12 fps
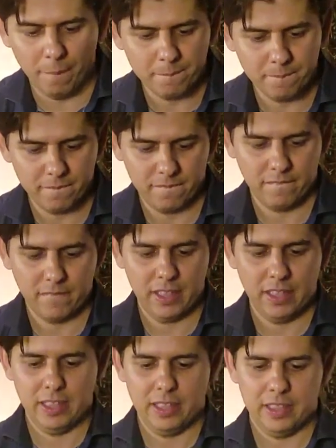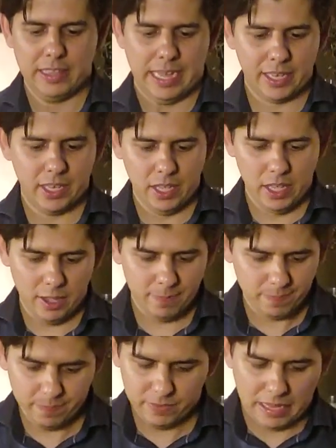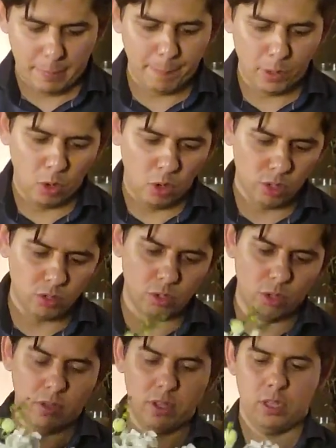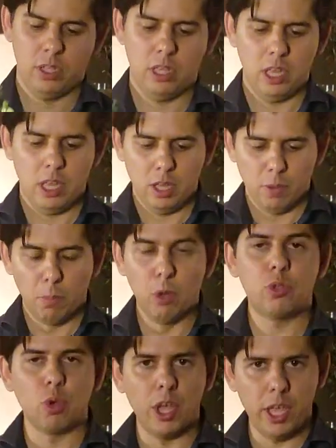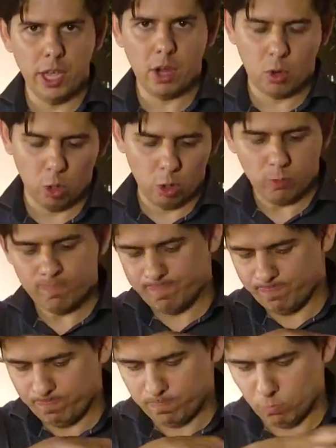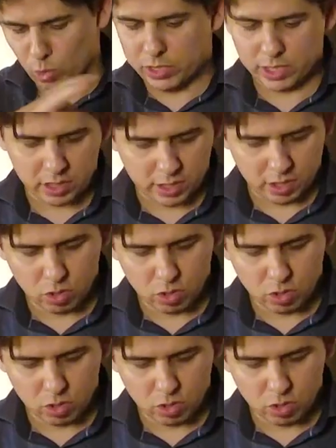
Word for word: ó, tá aqui, tá pronto. Muito rico, muitas